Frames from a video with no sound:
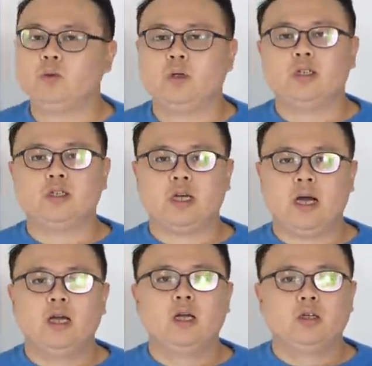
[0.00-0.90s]
处理起
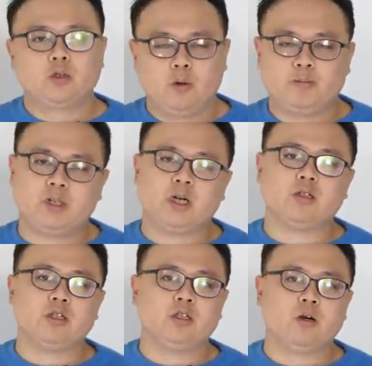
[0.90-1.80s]
来就比较
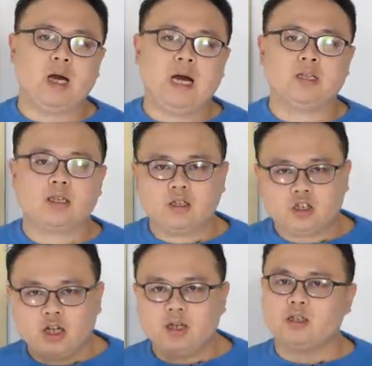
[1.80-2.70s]
棘手了，但
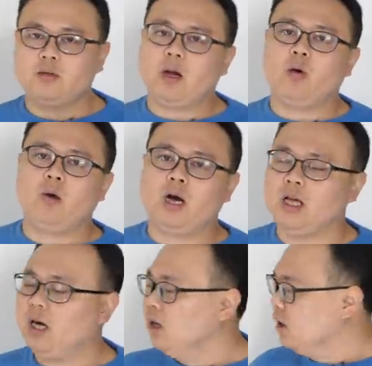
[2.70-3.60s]
这个棋比较乱
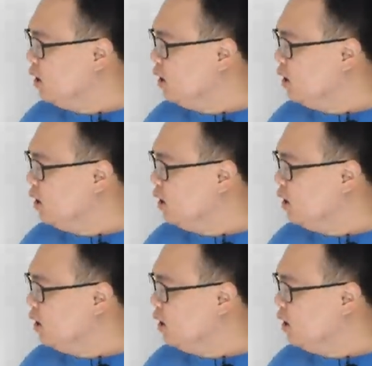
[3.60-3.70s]
了、啊。